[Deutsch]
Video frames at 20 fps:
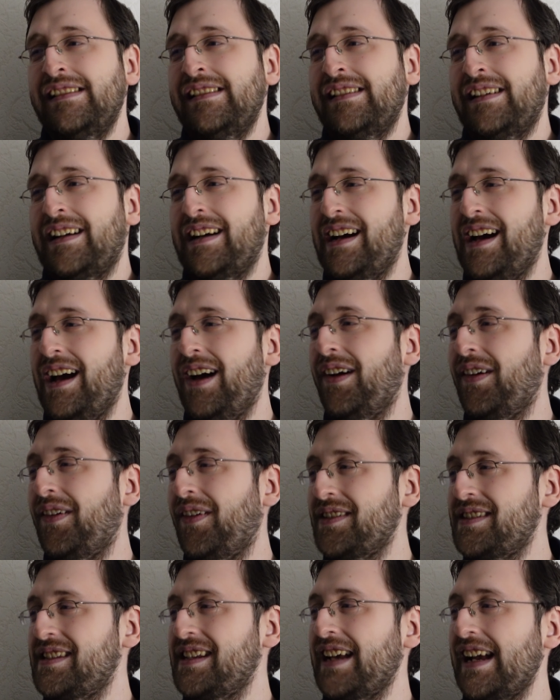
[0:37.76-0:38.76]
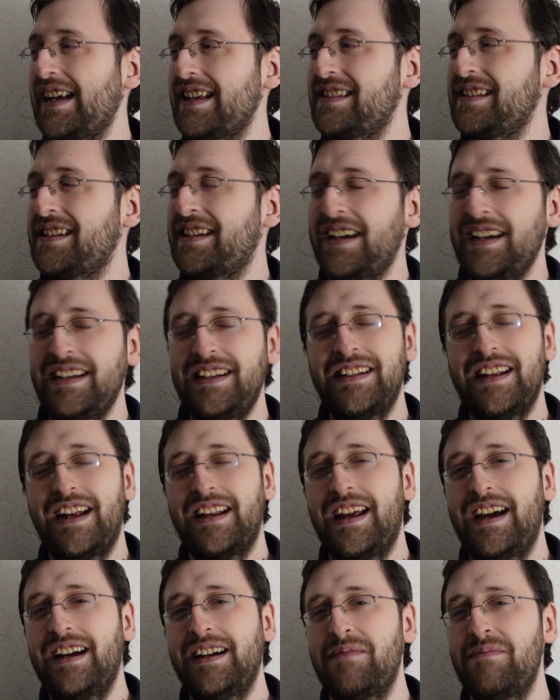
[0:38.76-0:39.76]
äh, was die Gelsenkirchener
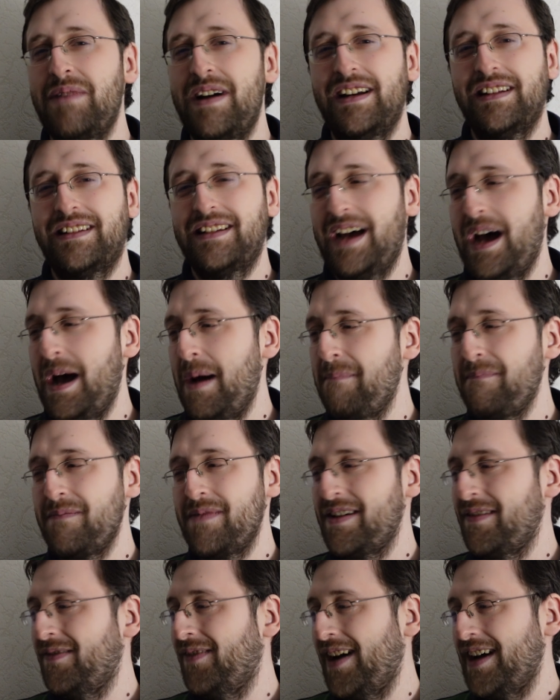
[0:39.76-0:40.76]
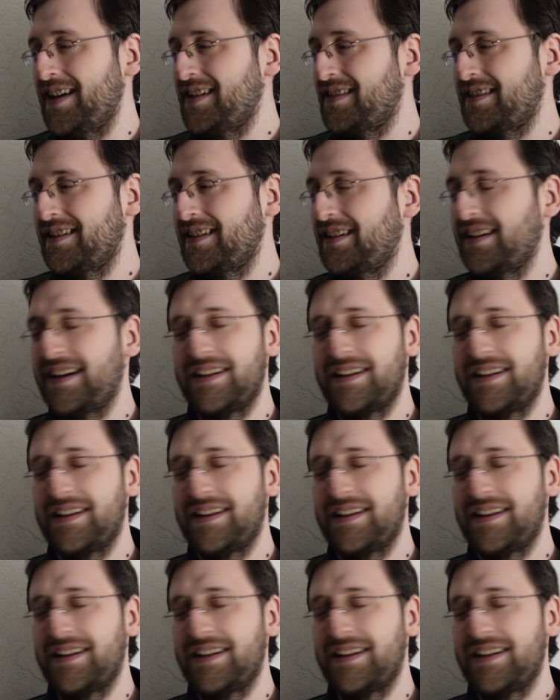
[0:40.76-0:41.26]
da gemacht haben, ich weiß nicht.